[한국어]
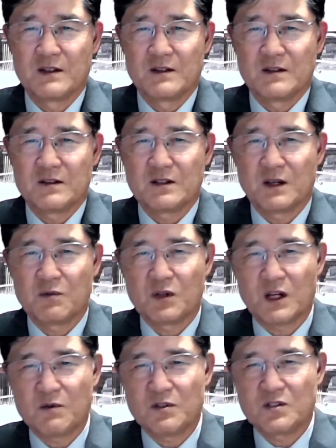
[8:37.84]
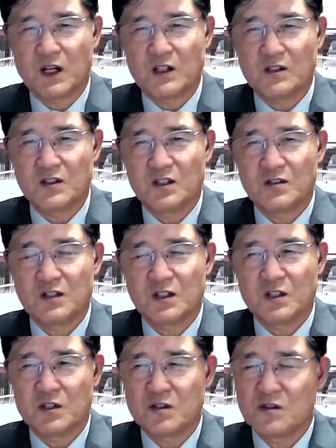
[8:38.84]
에브라임이 자기들이 이제
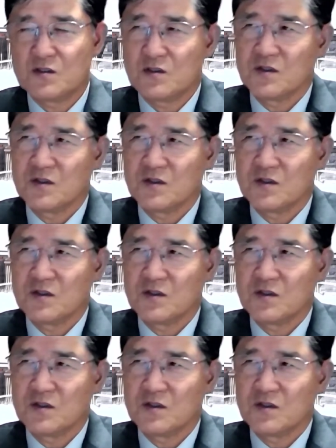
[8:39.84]
이